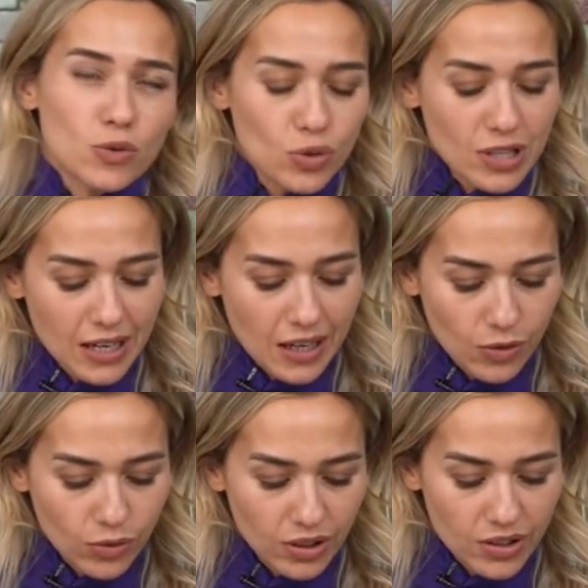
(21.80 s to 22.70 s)
süslerken
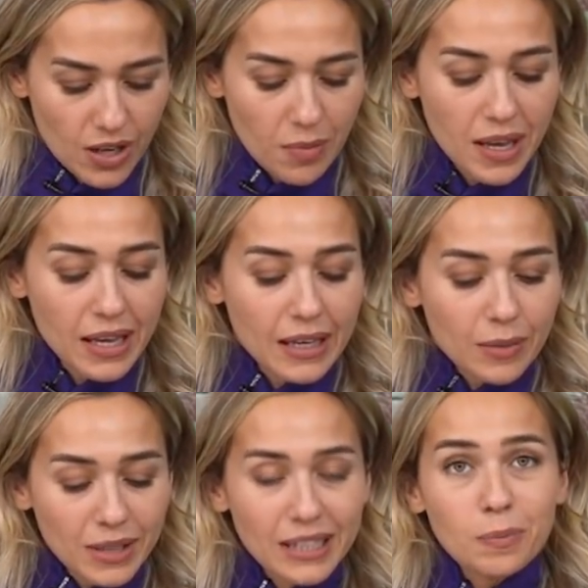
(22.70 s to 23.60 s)
kullanacağım.
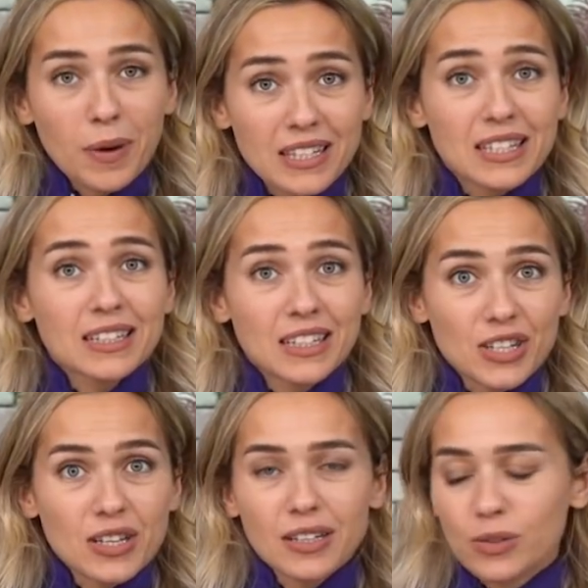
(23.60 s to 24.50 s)
Birini pastanın
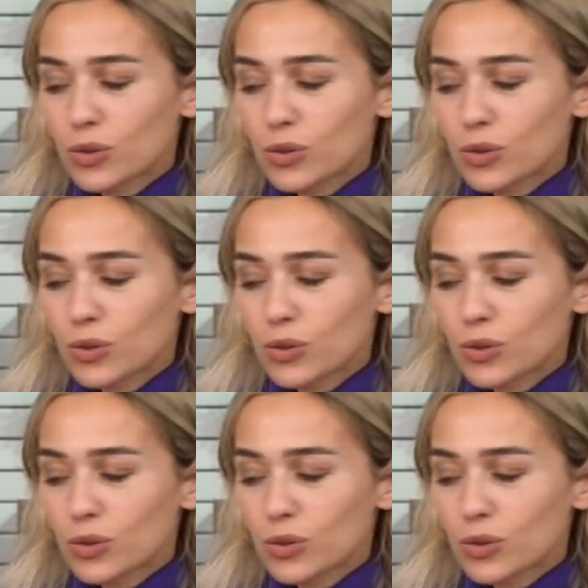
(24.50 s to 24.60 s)
içine de